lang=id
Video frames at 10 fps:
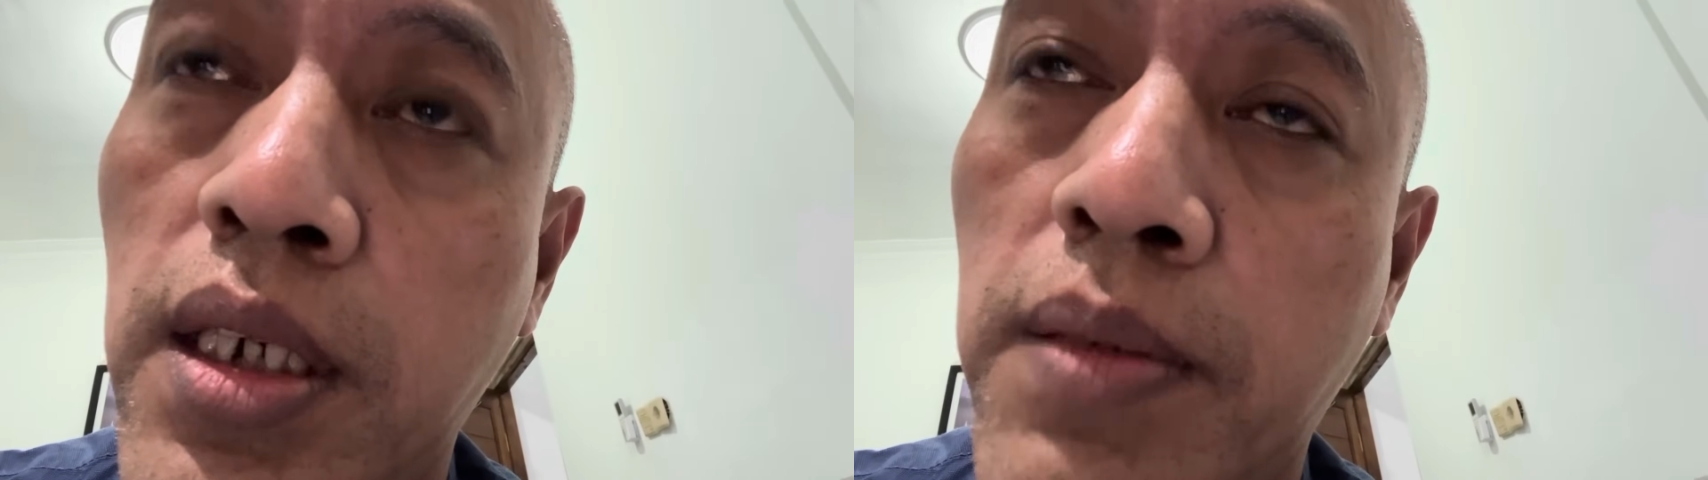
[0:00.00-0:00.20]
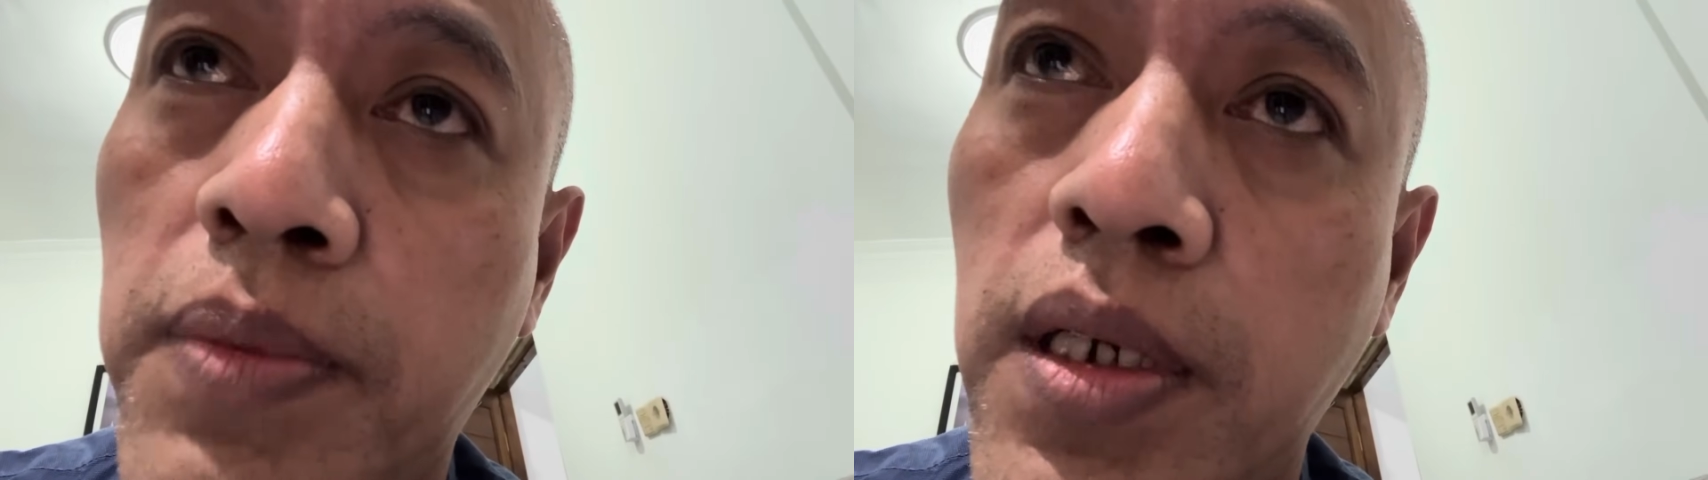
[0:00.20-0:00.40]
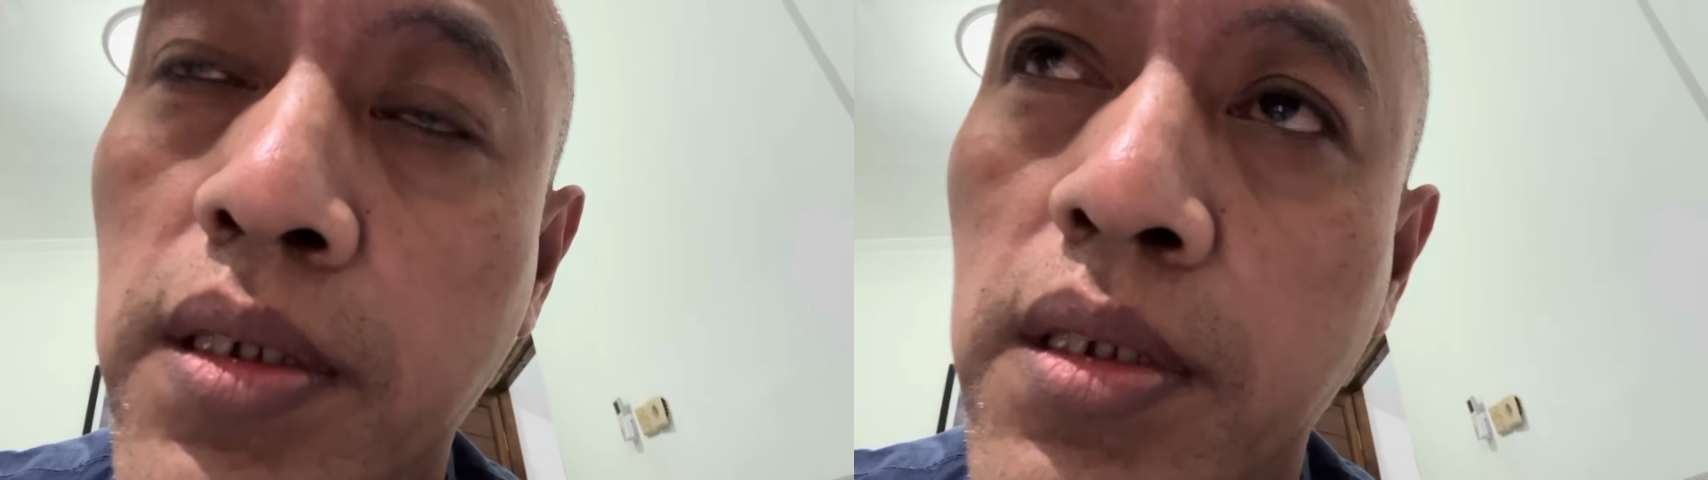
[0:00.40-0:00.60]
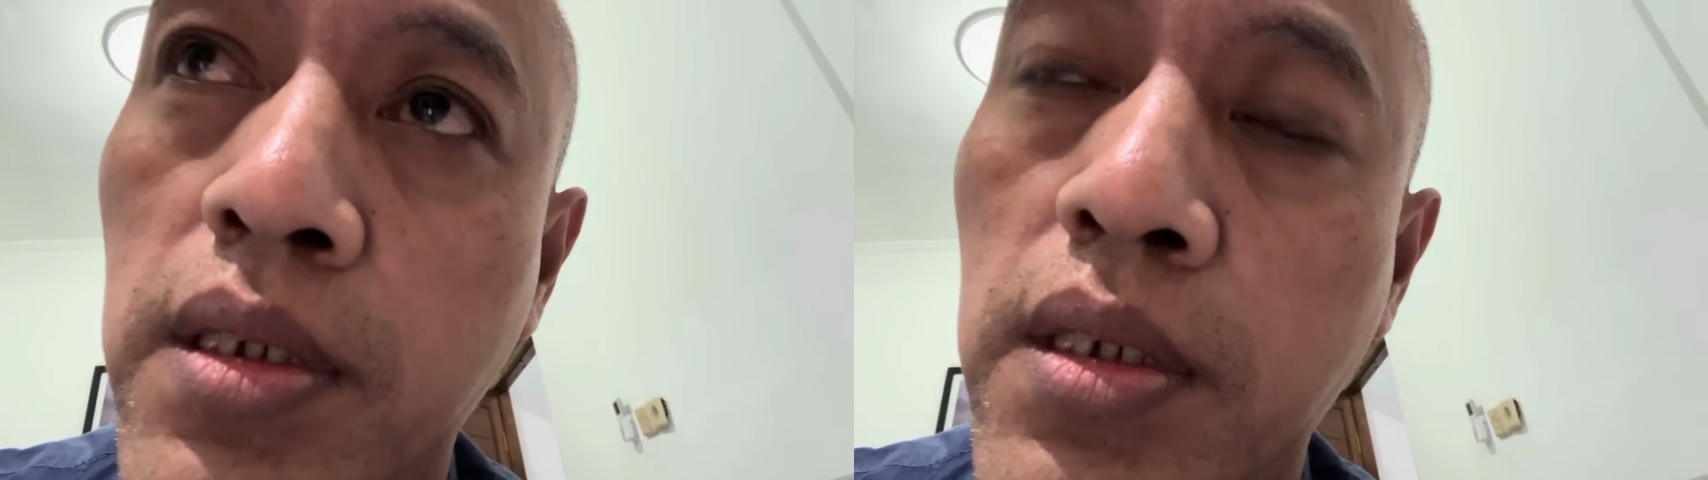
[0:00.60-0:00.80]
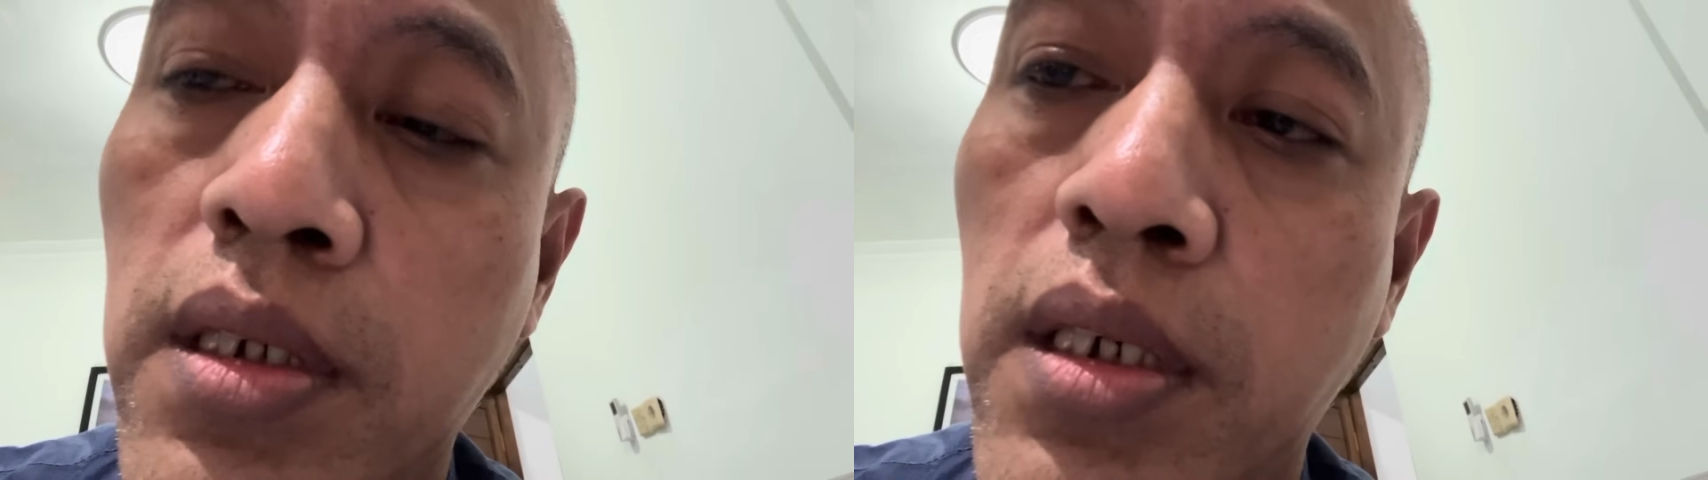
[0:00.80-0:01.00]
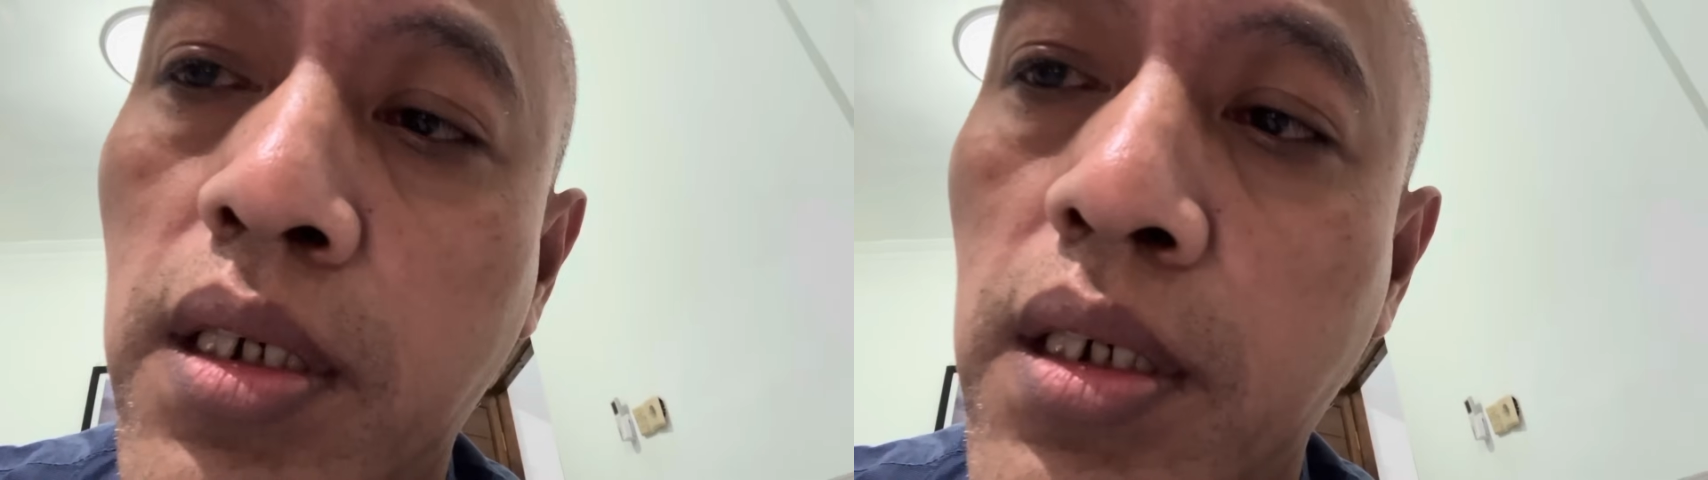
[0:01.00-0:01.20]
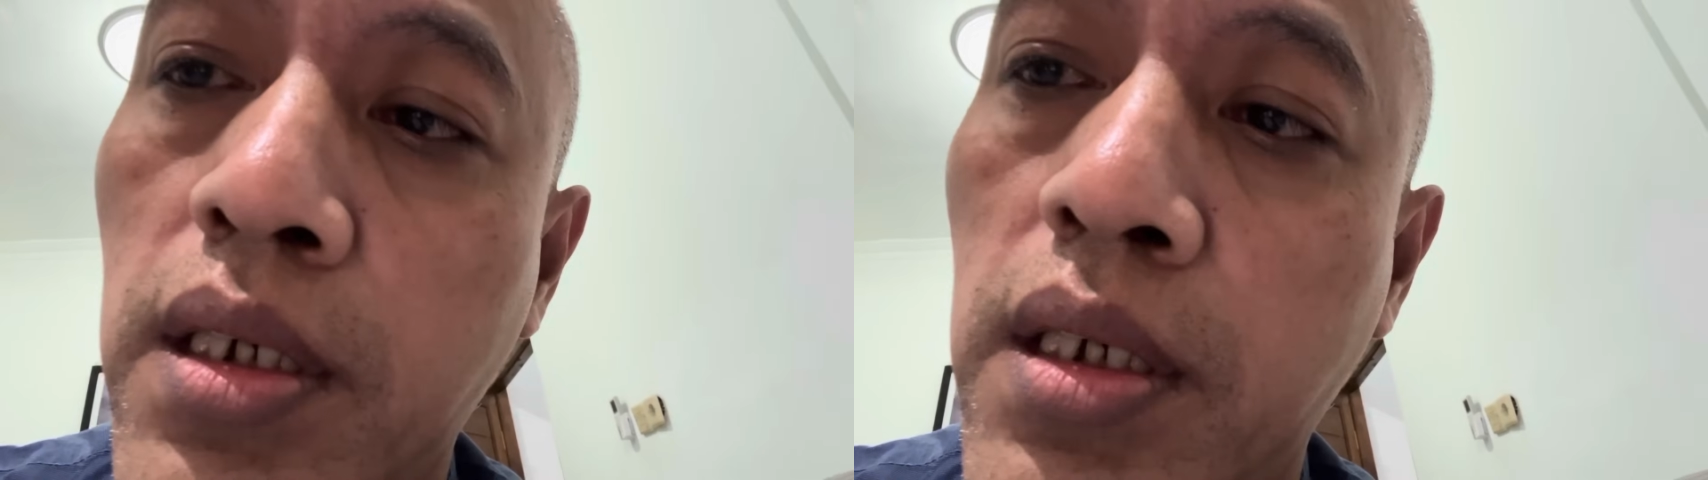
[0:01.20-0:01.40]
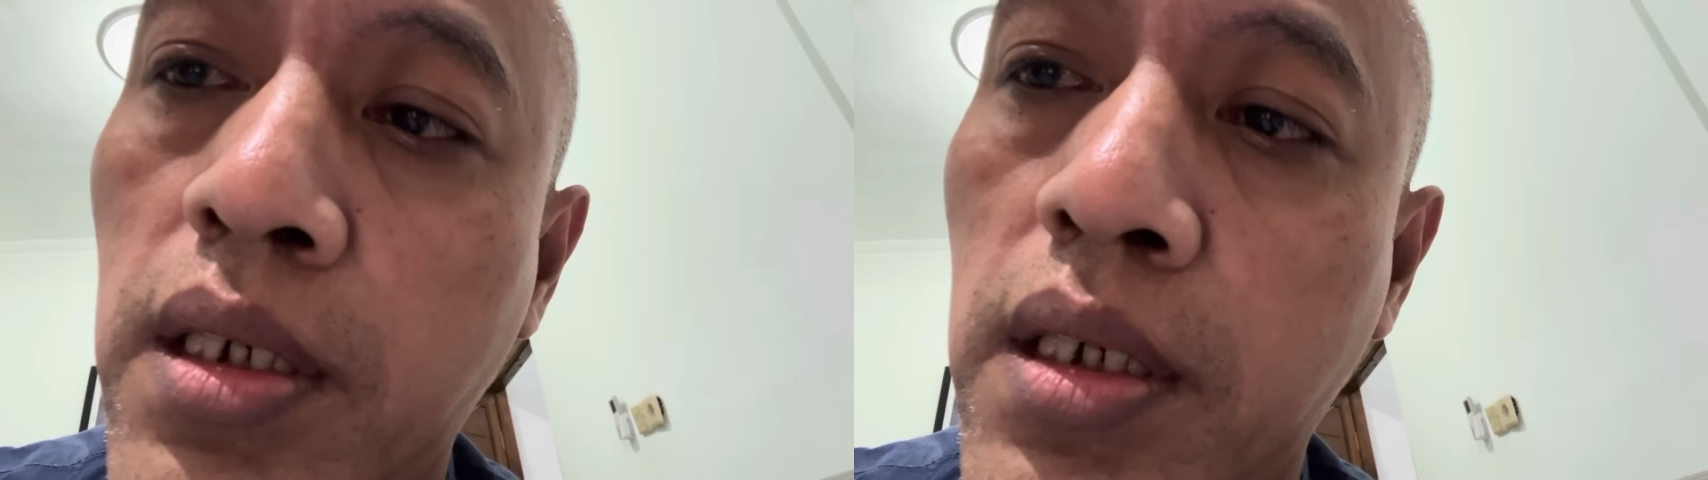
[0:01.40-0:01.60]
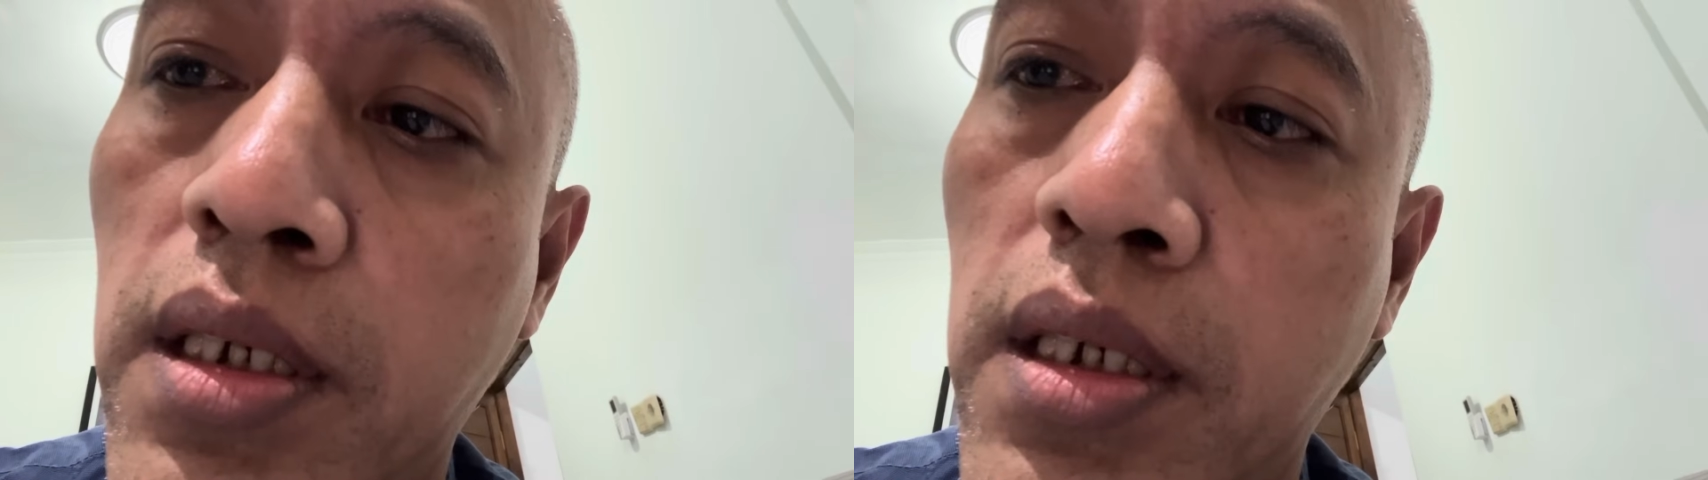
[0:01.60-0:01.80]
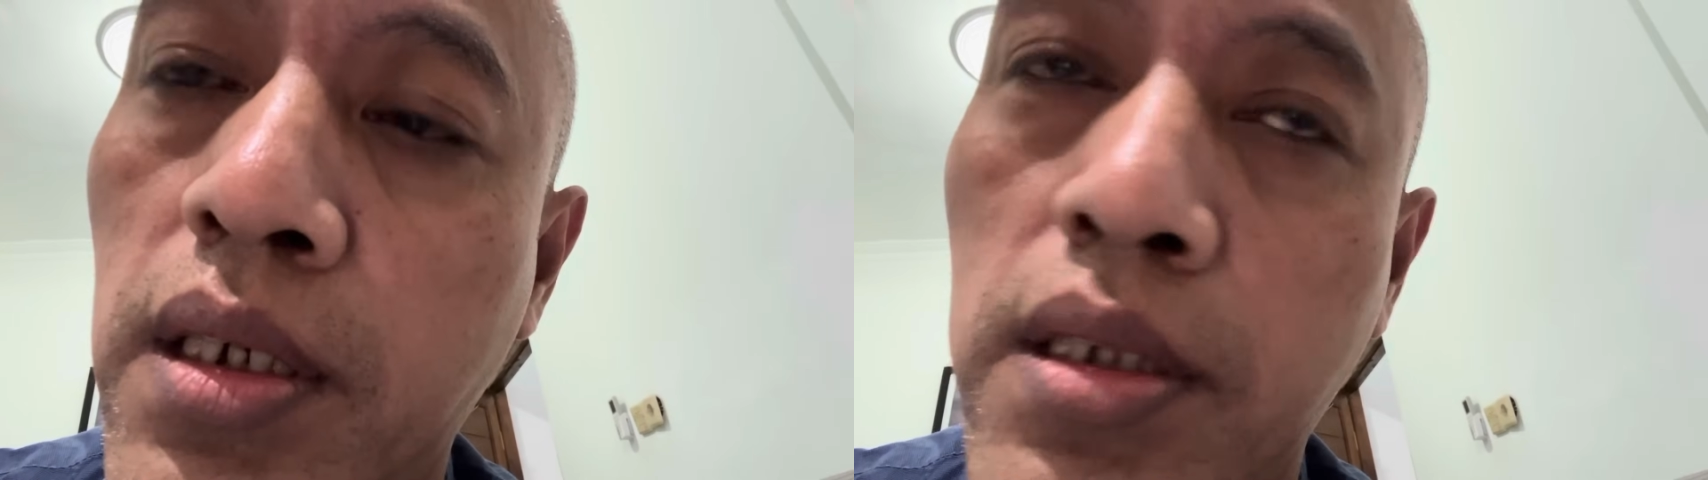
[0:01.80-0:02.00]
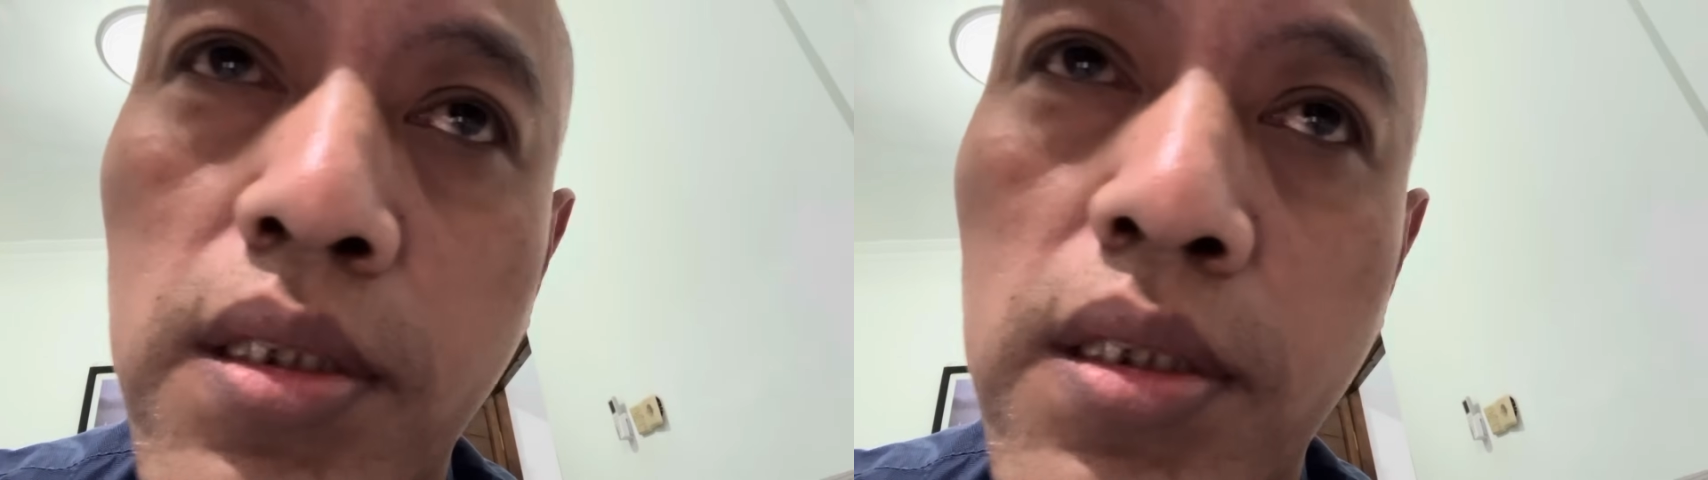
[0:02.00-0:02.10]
apa eh,